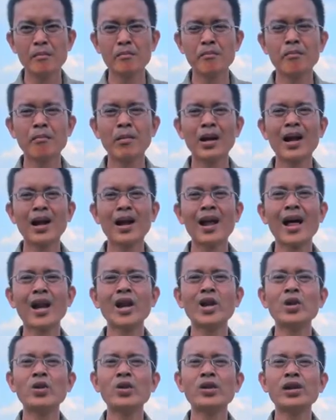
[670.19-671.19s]

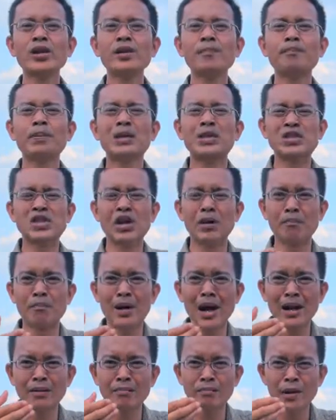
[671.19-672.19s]
melalui
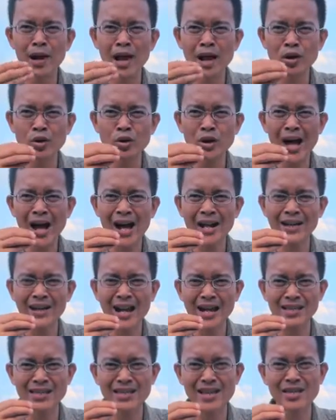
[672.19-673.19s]
penjelmaan melalui
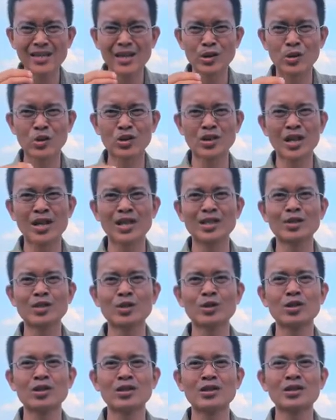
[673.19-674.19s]
anaknya Yesus
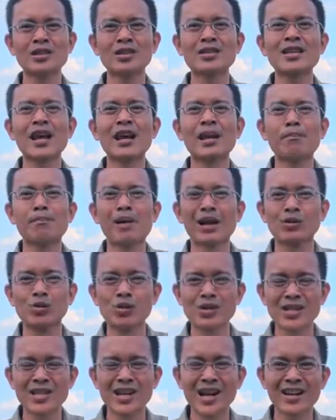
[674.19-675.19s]
Kristus secara
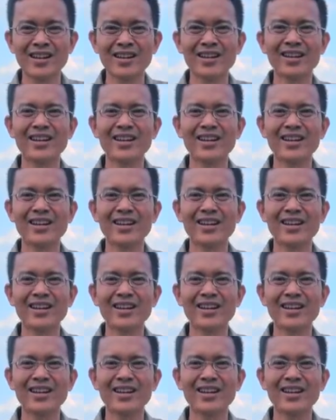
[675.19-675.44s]
manusia,